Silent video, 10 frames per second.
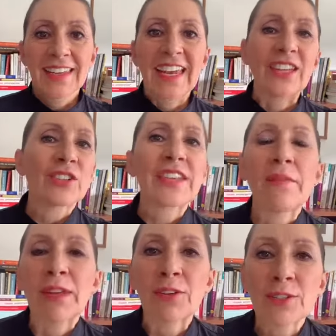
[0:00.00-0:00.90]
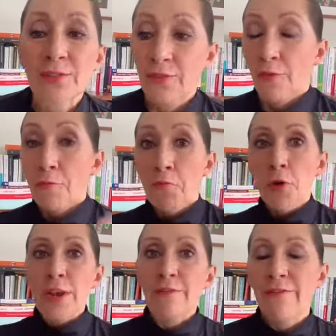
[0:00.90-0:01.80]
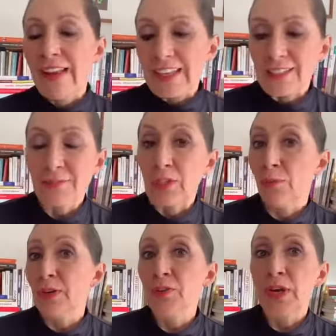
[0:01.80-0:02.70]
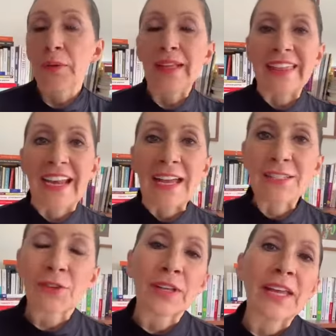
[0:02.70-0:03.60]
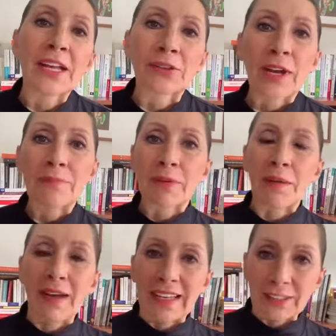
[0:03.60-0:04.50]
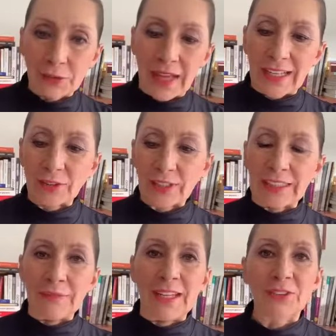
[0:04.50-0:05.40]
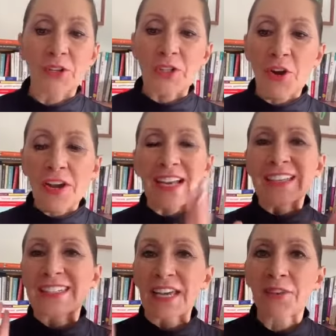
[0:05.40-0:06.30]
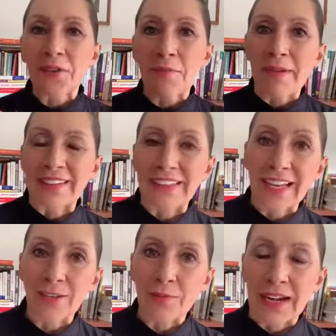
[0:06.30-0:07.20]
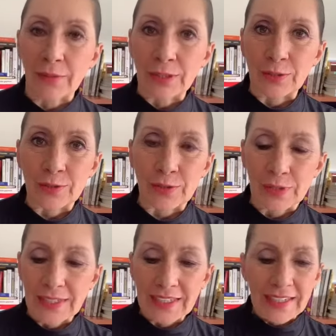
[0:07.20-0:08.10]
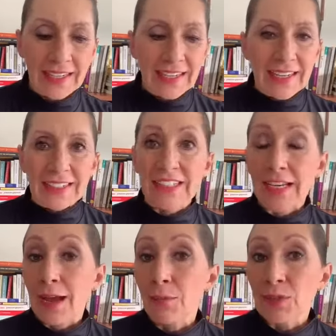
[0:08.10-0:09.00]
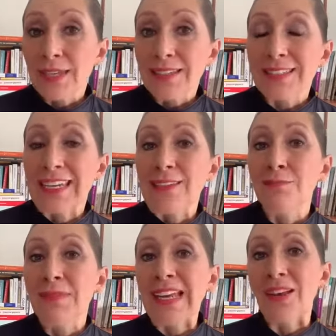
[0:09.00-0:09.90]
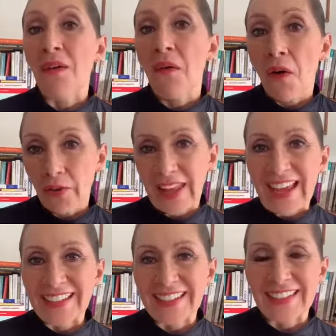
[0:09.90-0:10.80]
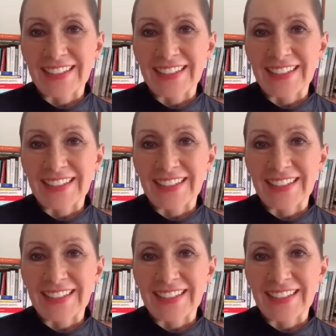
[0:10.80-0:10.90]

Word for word: Queridos amigos, muy feliz. Mi nombre es Nora Beltrán, soy la directora del programa de Lectura de Alto Rendimiento y hoy les quiero compartir algo maravilloso. Llegamos a 100.000 horas